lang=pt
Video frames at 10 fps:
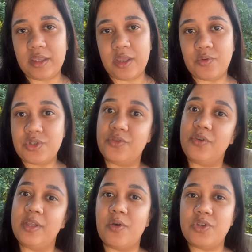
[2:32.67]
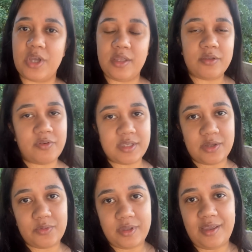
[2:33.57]
Então, eu tive que dar um jeito e
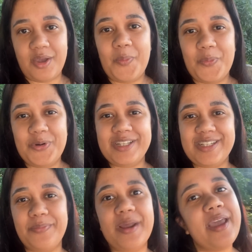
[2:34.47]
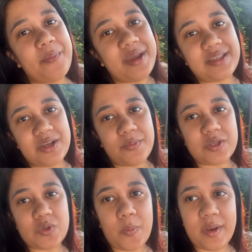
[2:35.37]
fazer o que eu podia para realmente ser uma
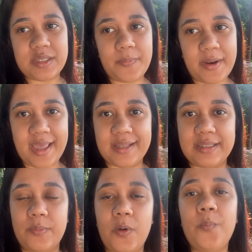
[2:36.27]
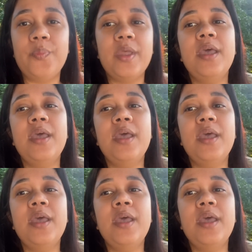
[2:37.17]
surpresa para ela, tá bom?